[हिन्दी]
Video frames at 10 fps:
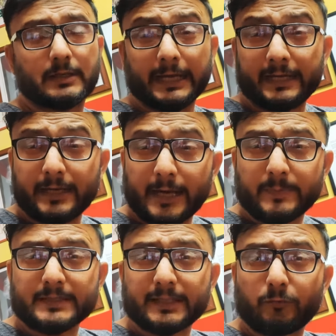99
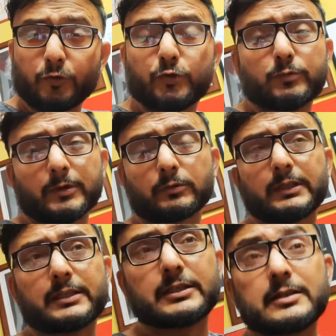परसेंट वो यूट्यूबर
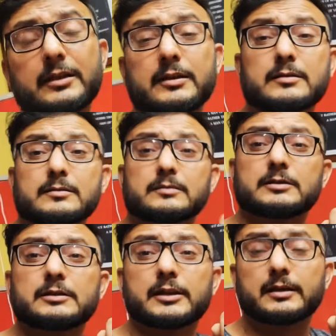होते हैं जिनकी
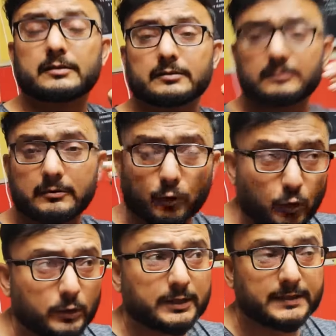जिनके
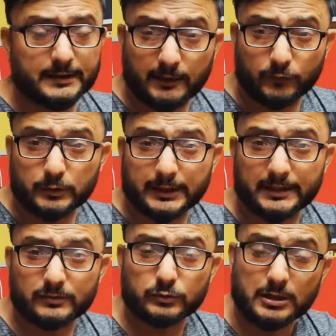लोग होते हैं स्टाफ होता
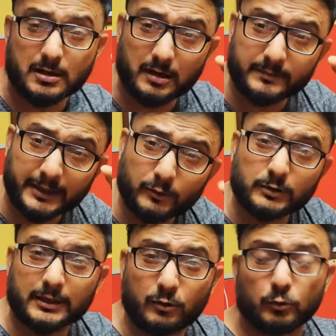है उसका काम यही
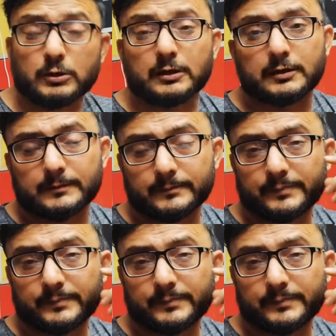होता है ट्रोल करना